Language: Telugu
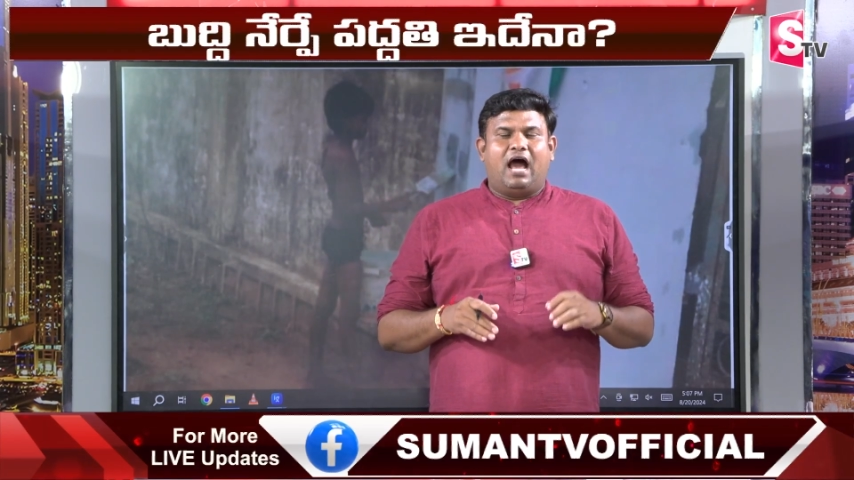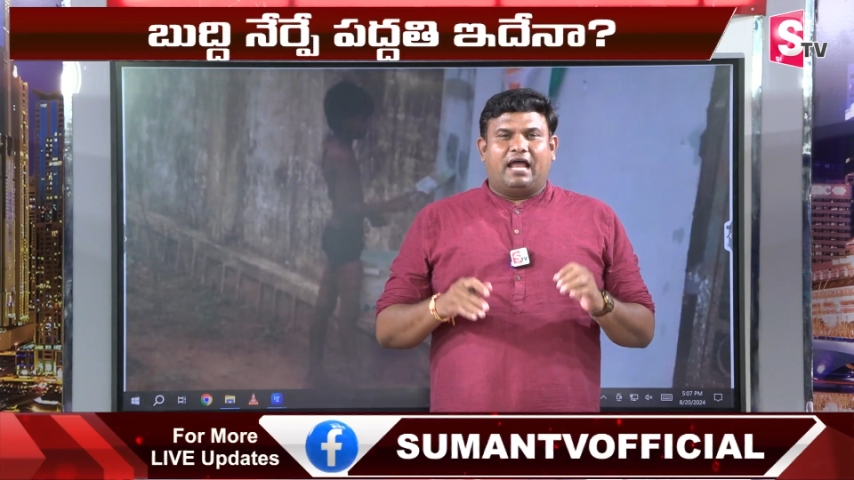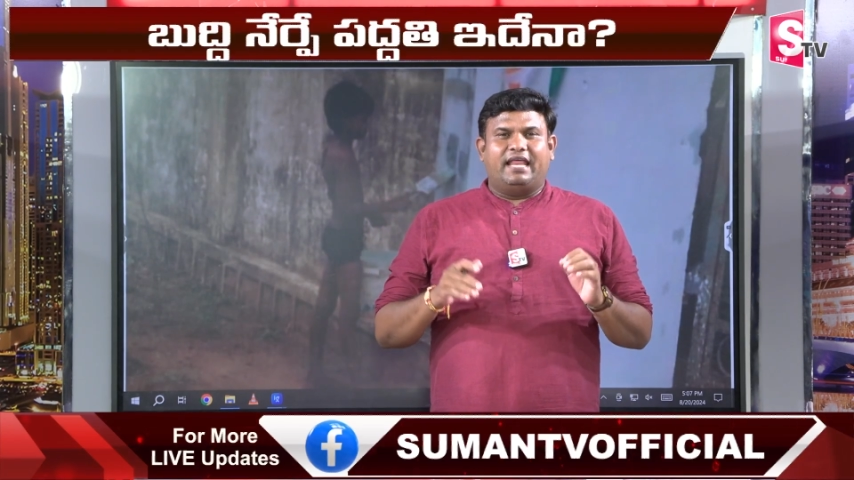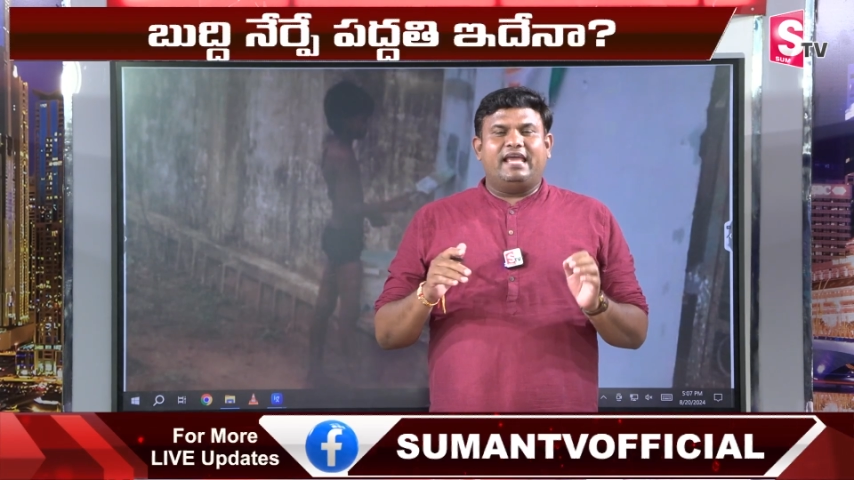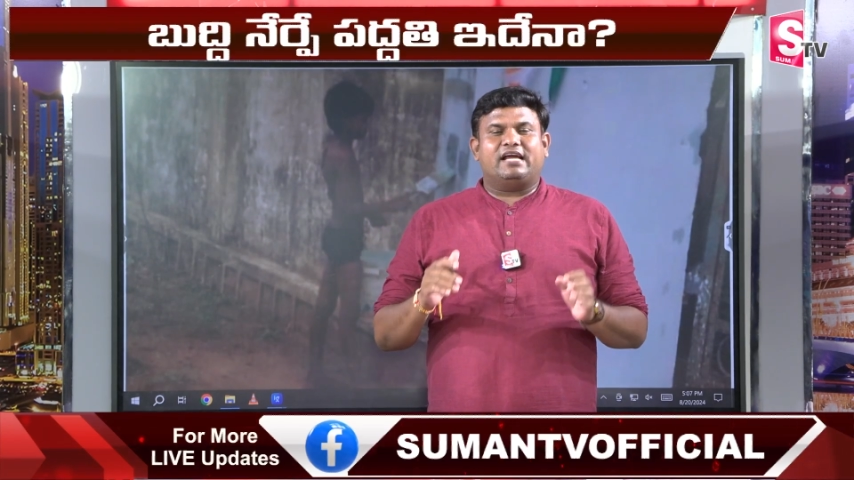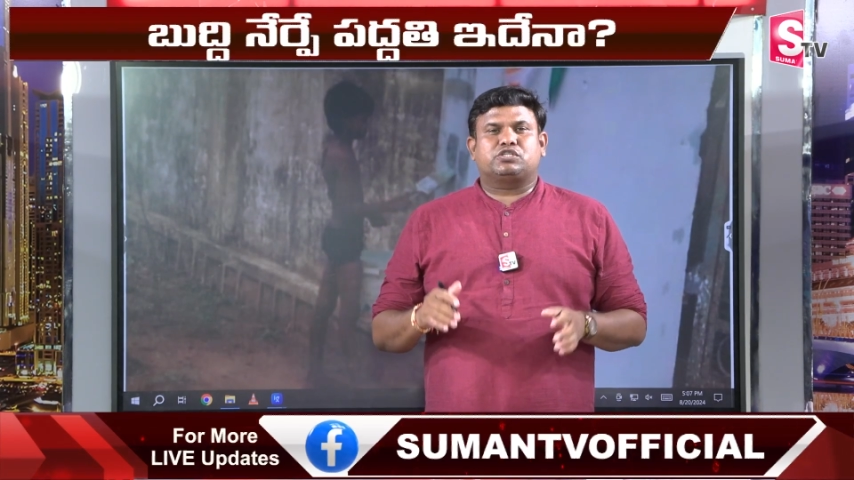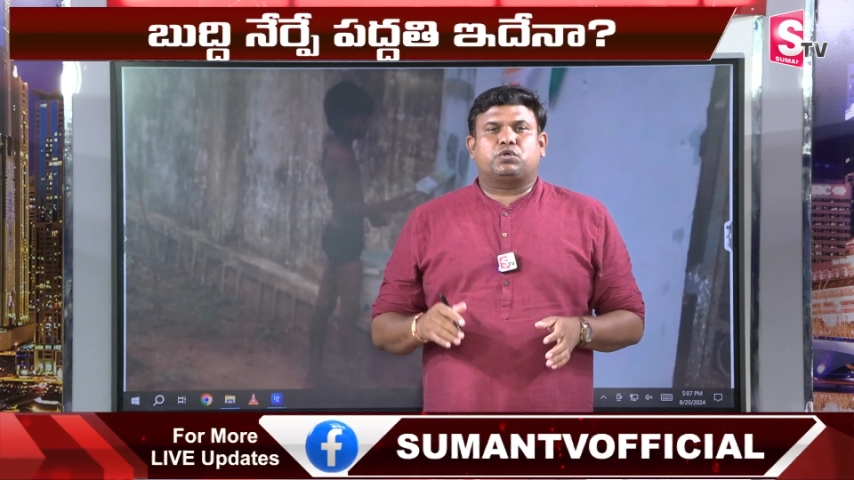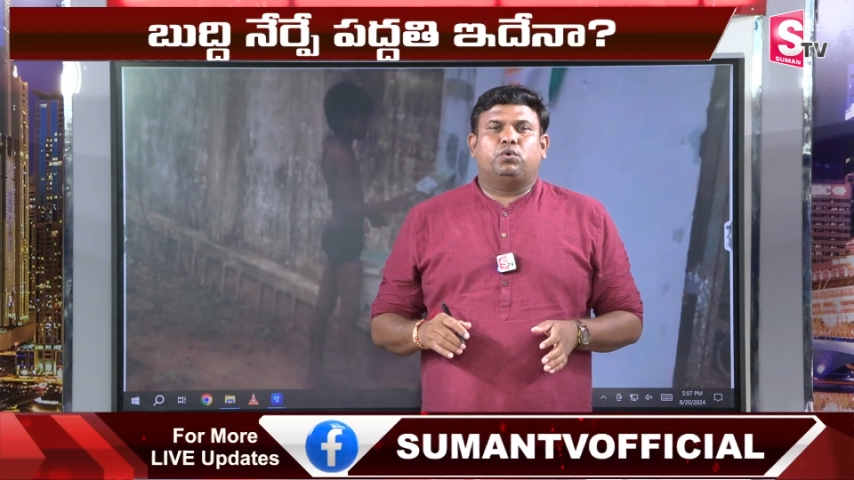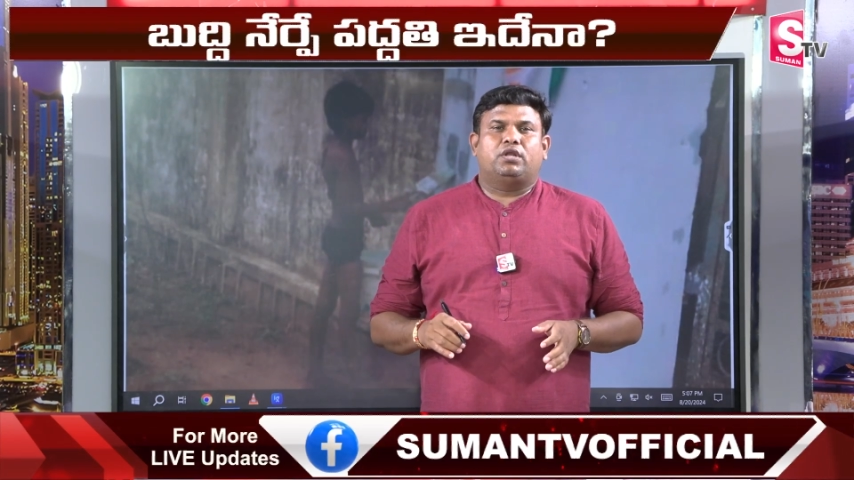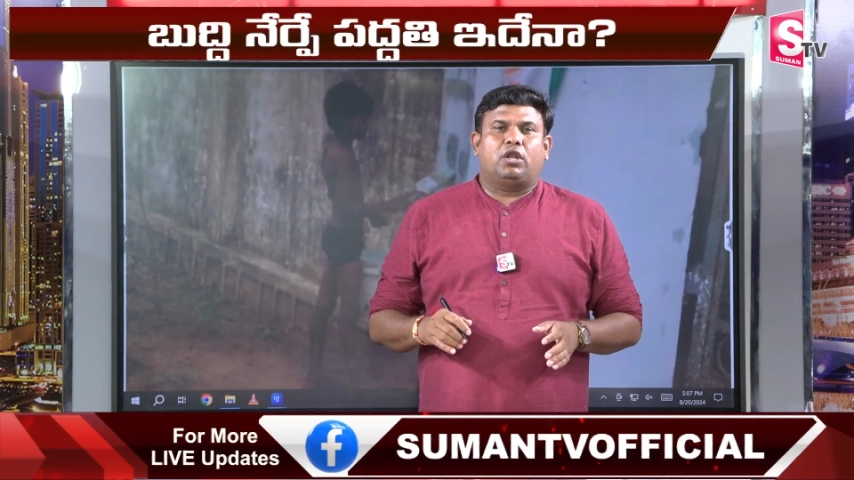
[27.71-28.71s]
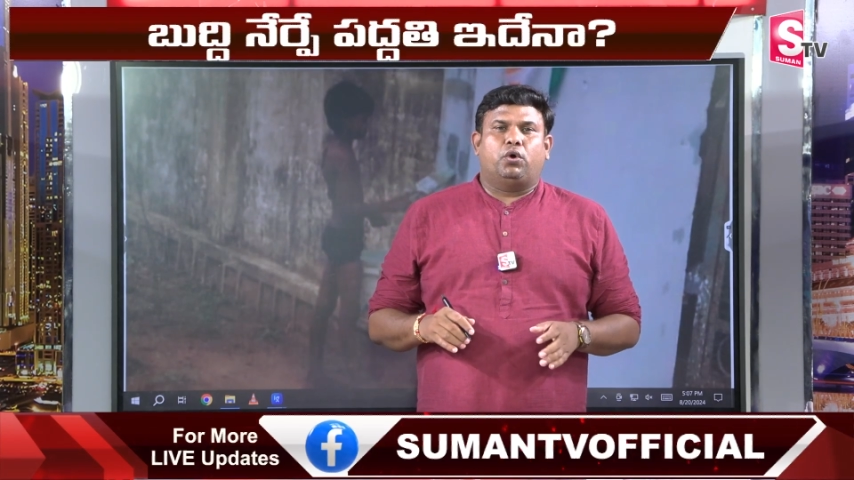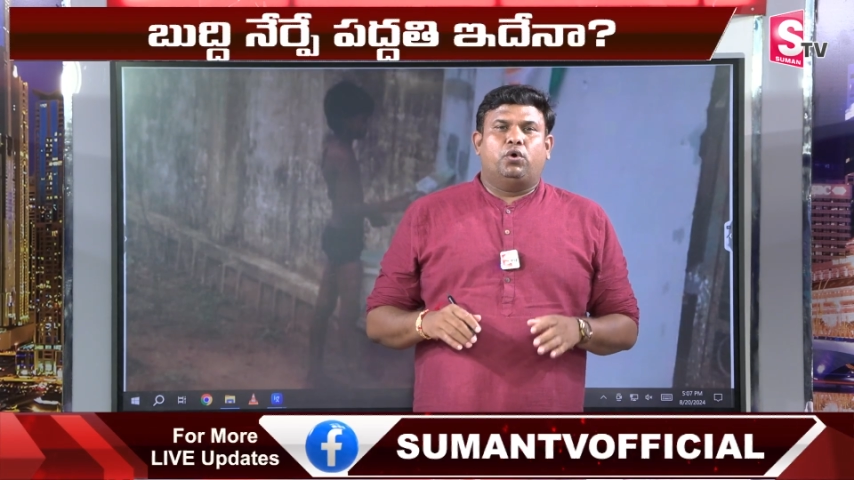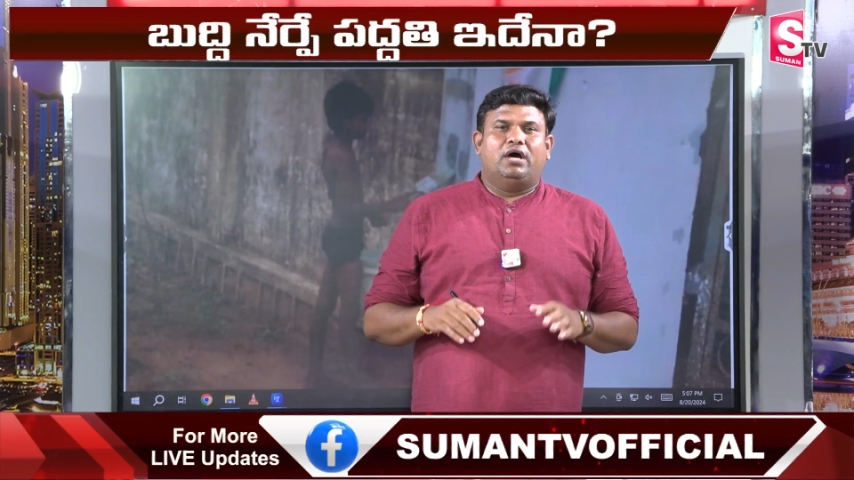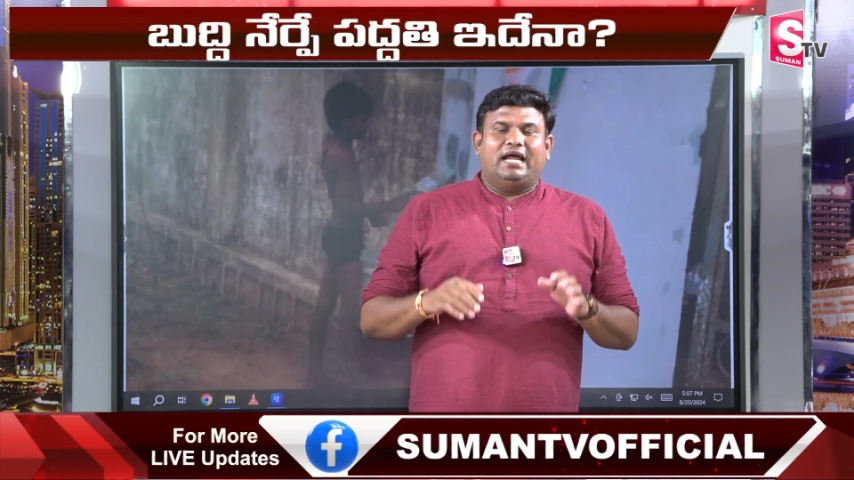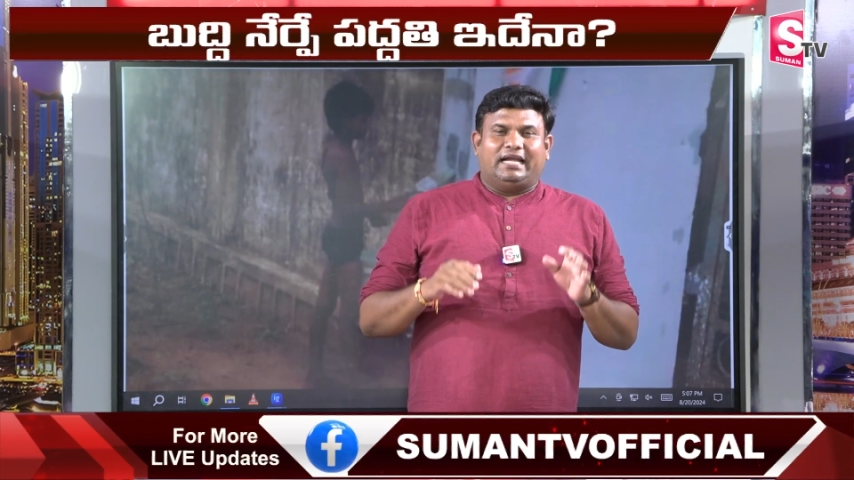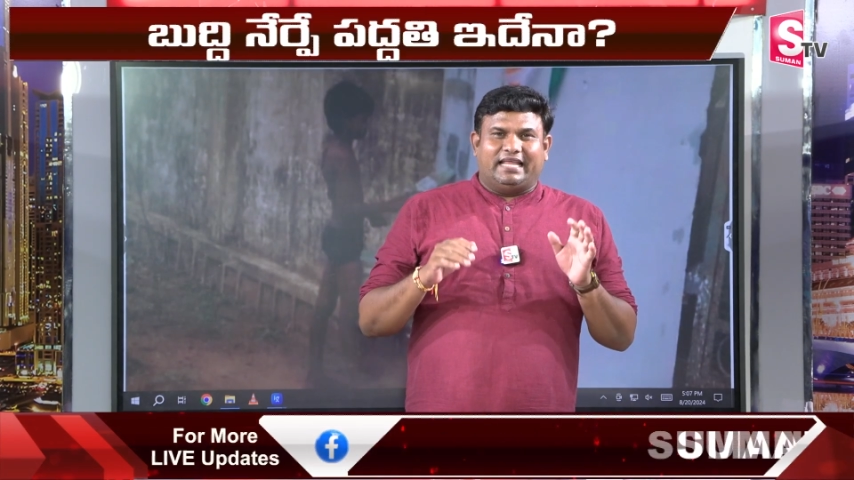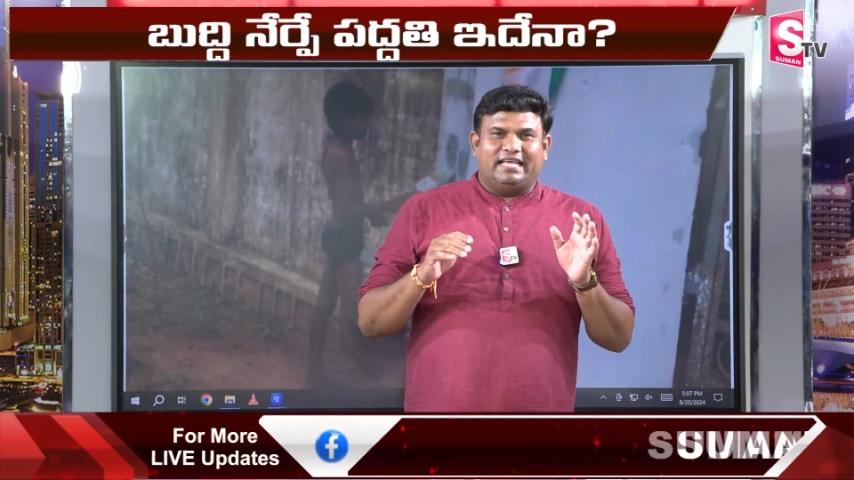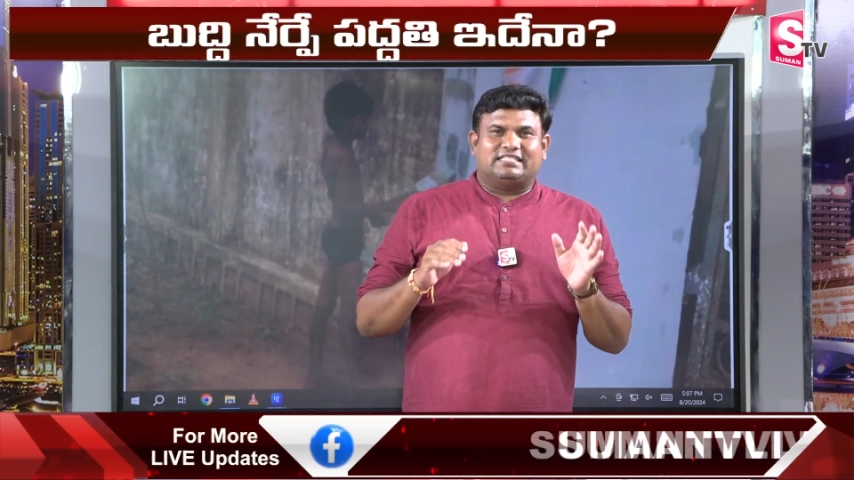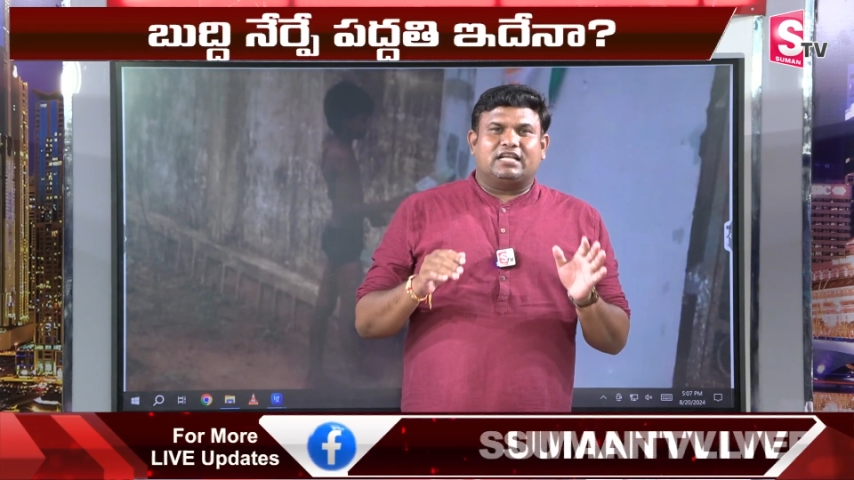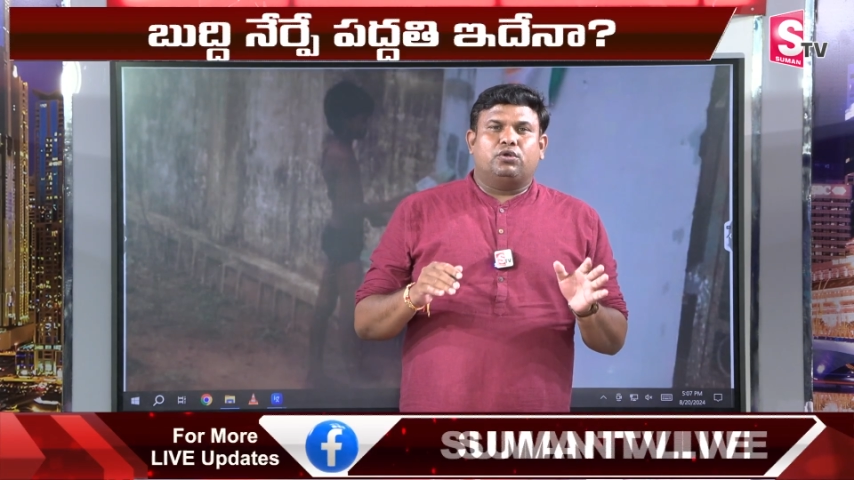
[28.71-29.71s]
అనేక స్కూళ్ళల్లో
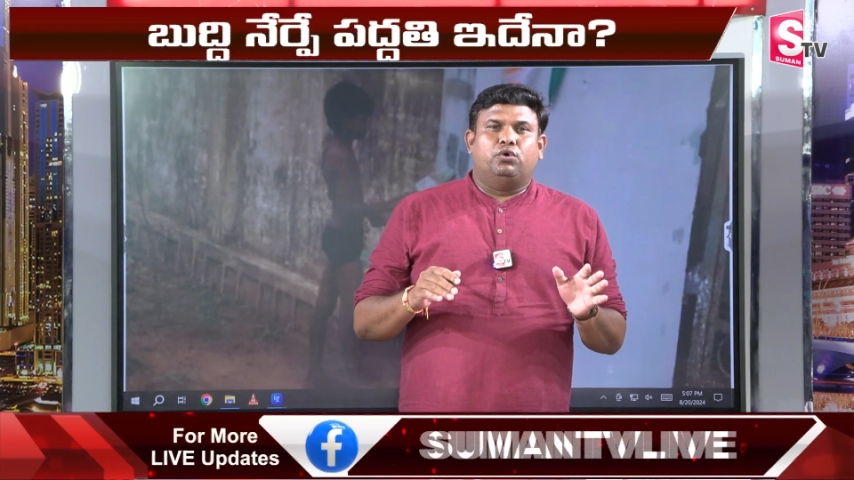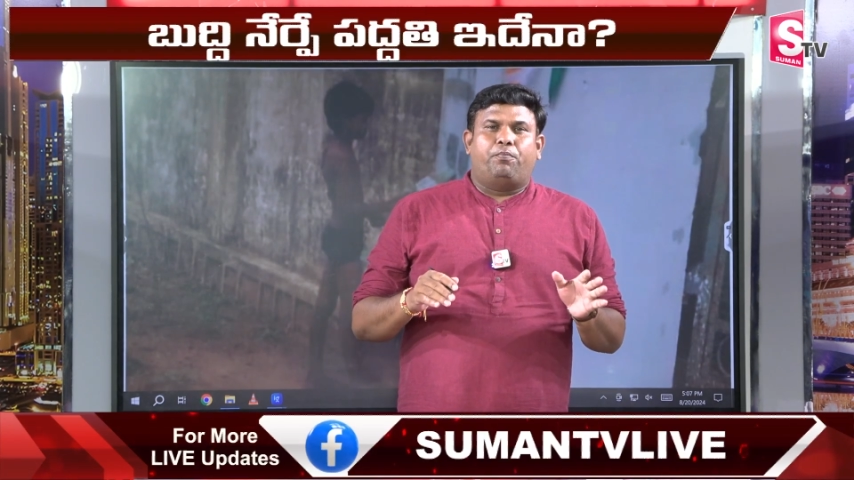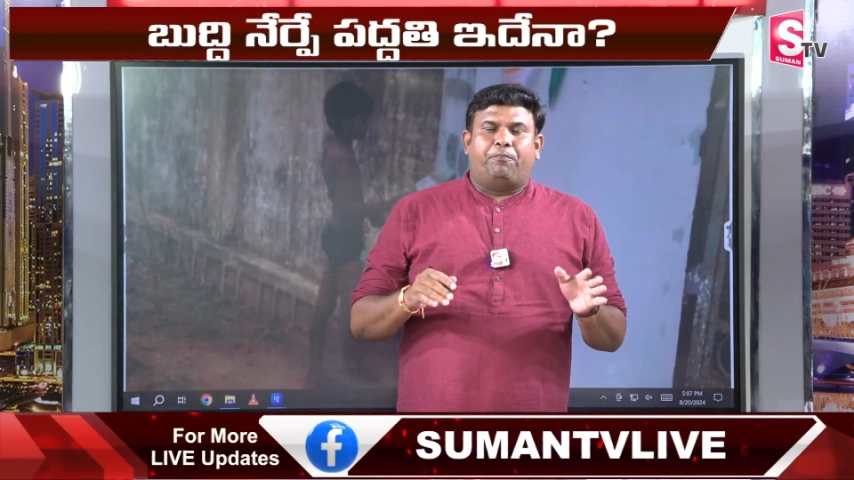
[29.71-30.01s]
టీచర్లు